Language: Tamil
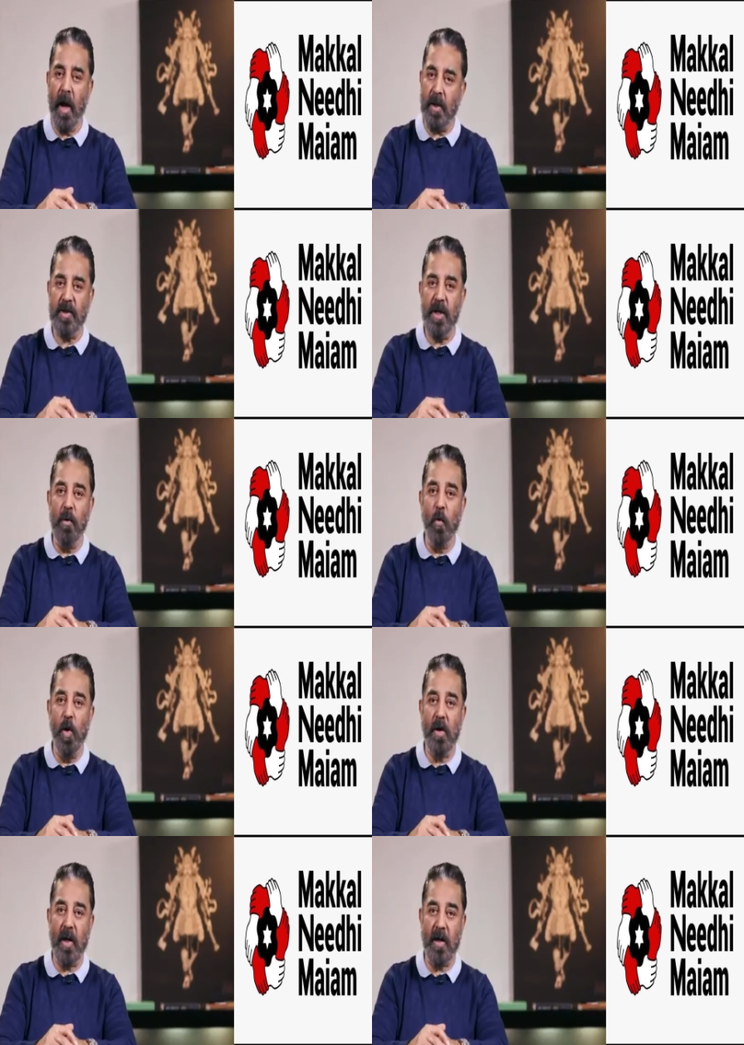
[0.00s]
கட்சி
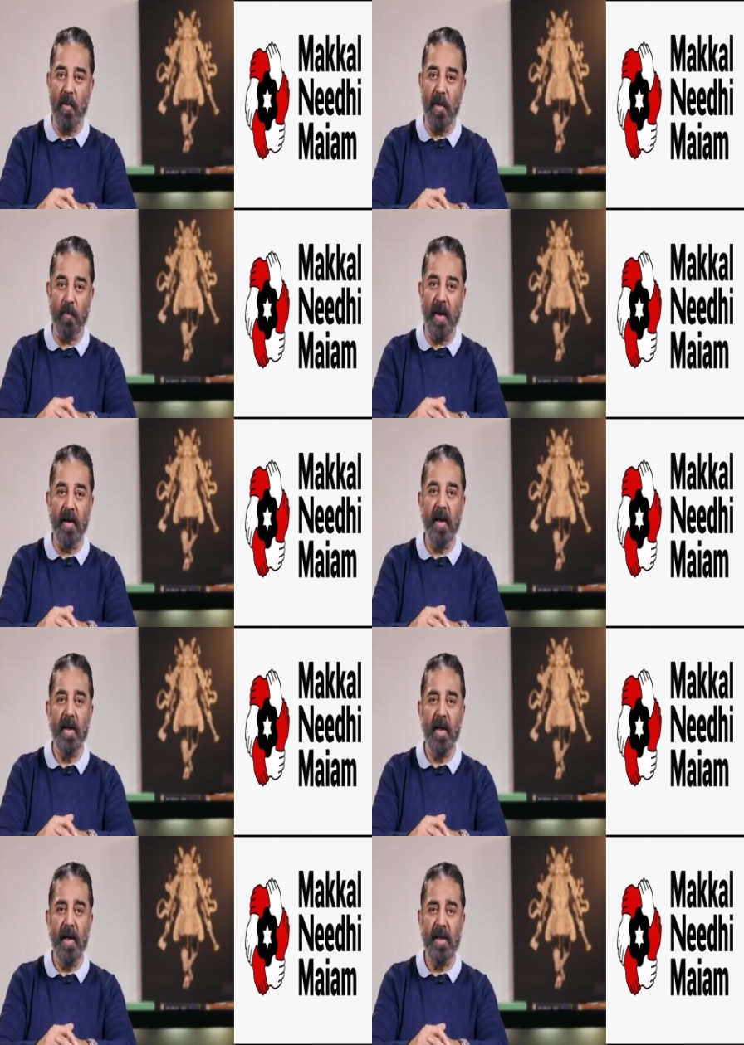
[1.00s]
உள்கட்டமைப்பை
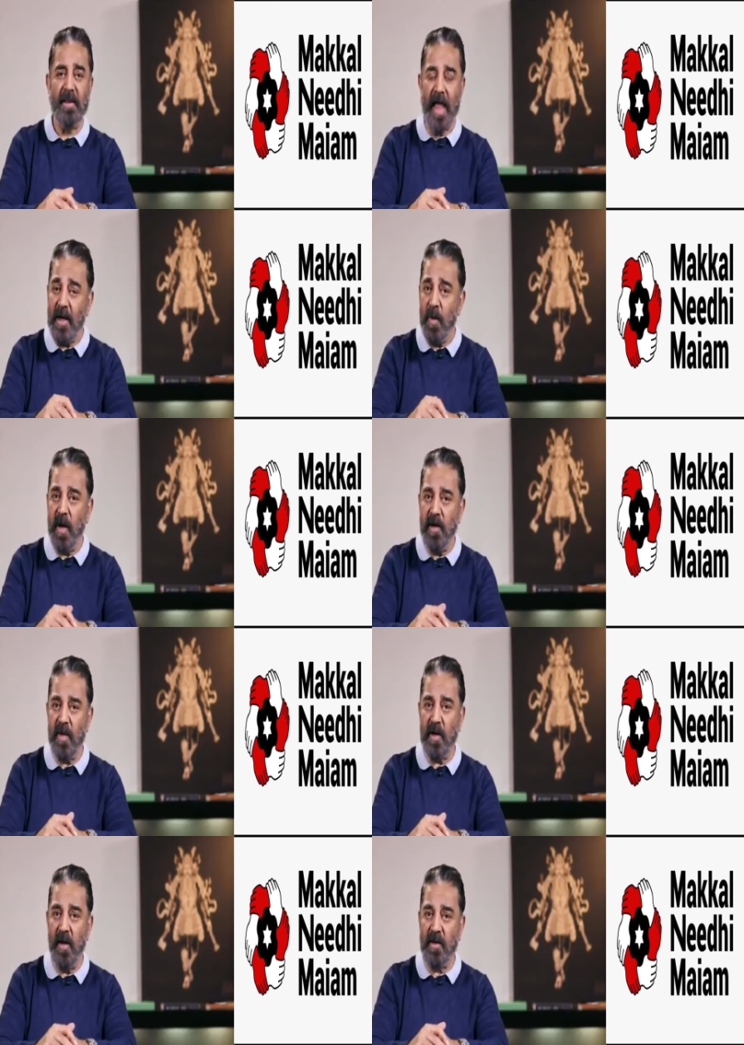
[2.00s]
தனி
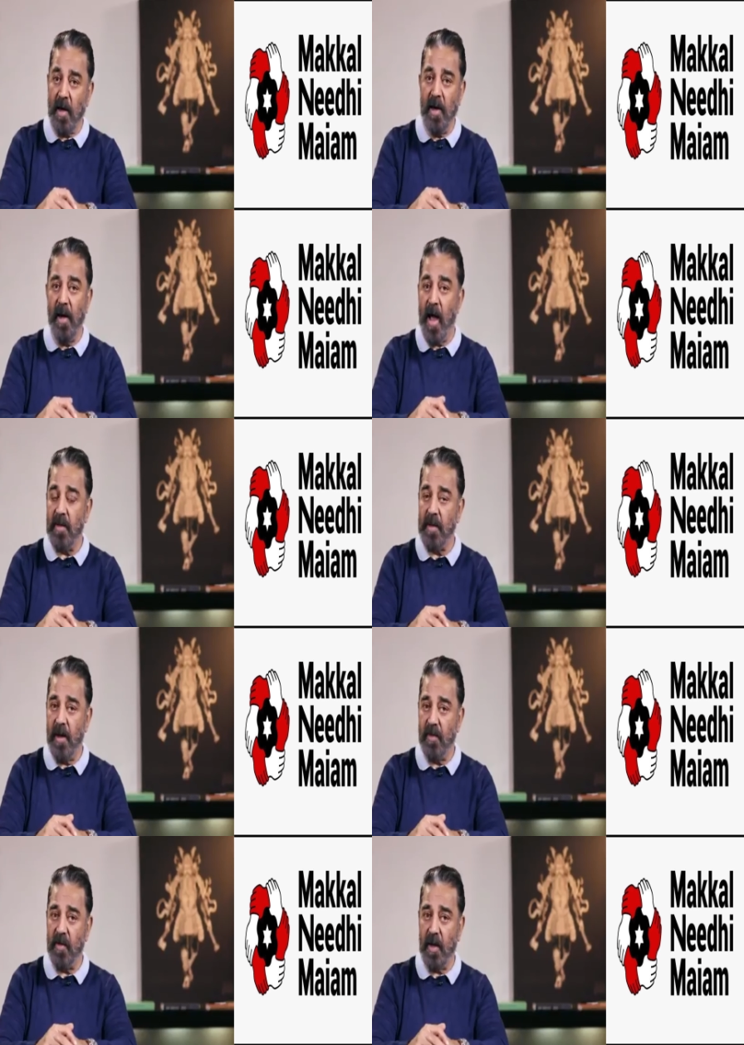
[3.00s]
மனிதர்கள் தங்கள்
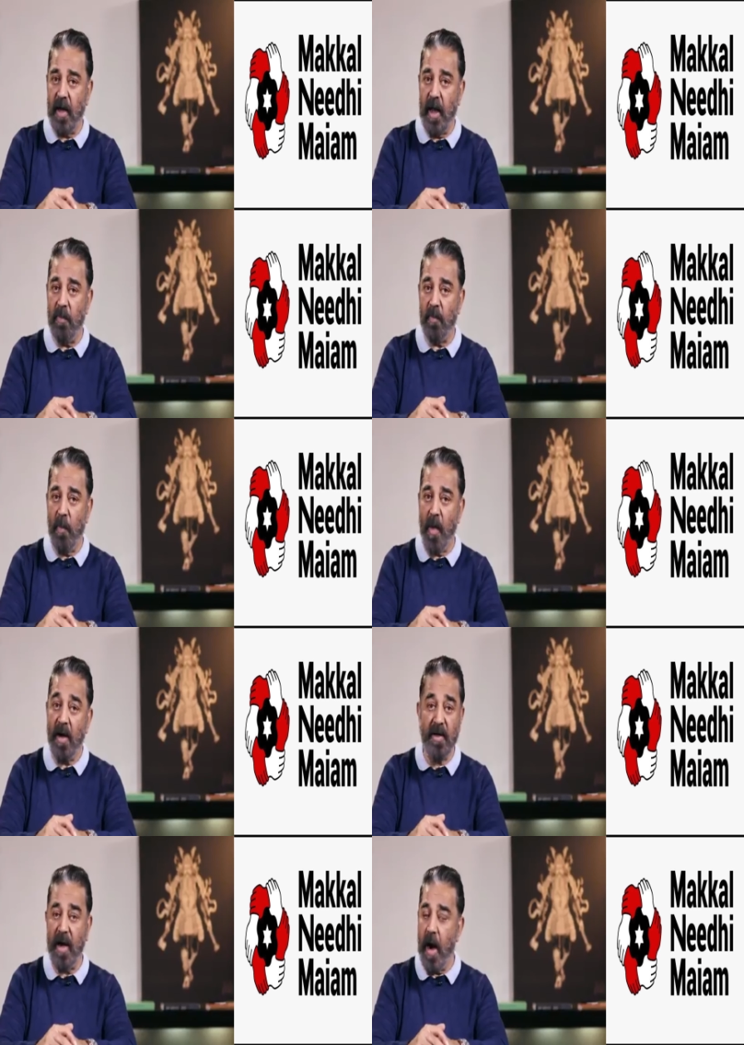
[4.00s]
ஆதாயத்திற்கு ஏற்ப
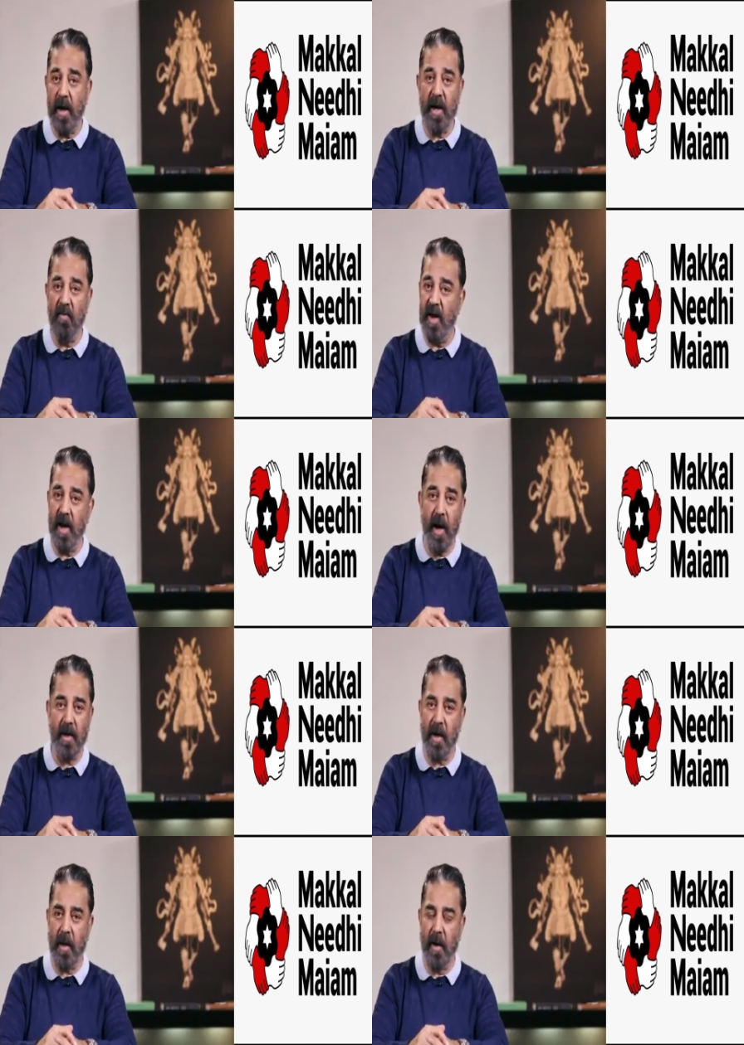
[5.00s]
மாற்றி ஆடிய
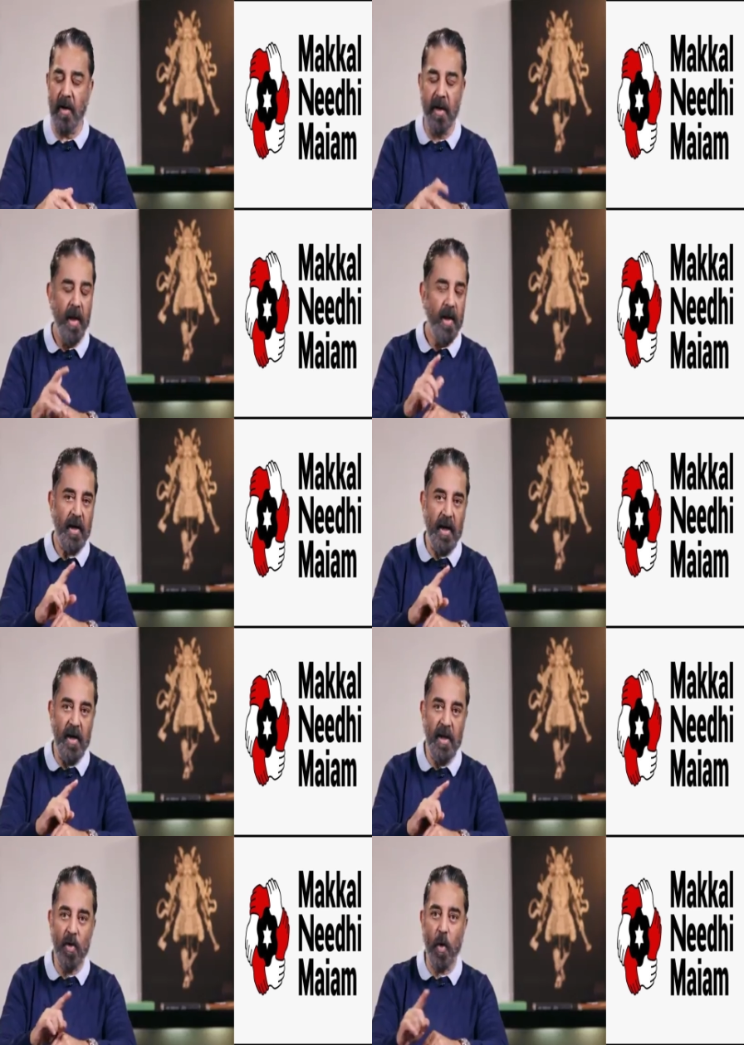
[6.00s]
விளையாட்டுக்கள்
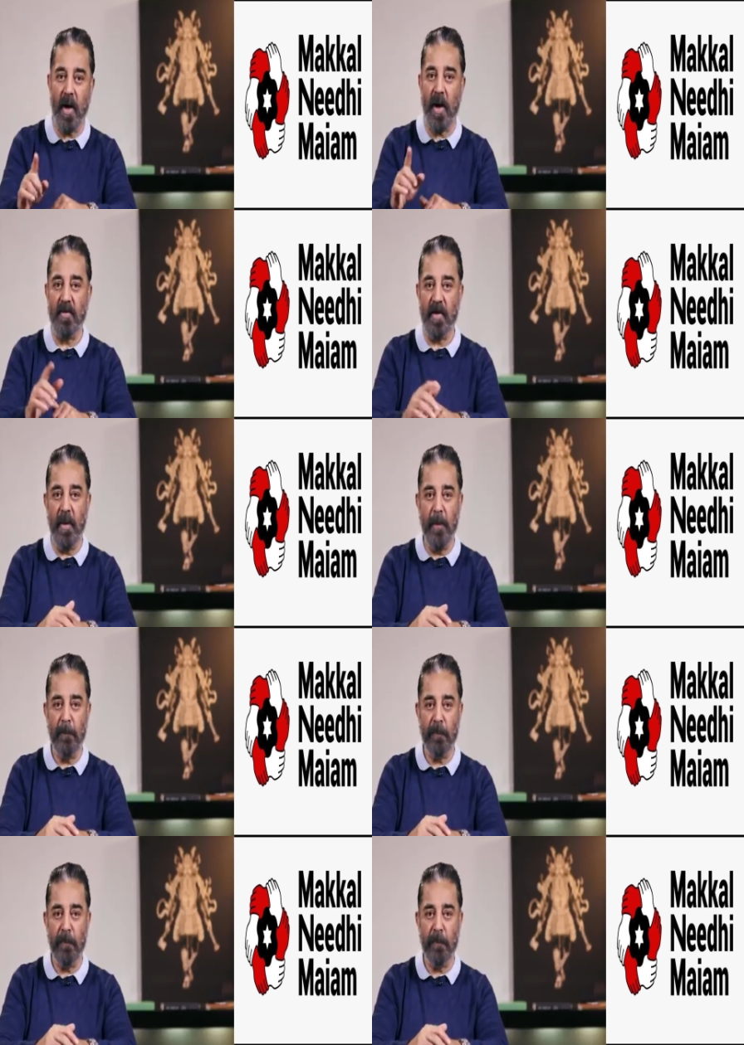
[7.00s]
இனி தொடராது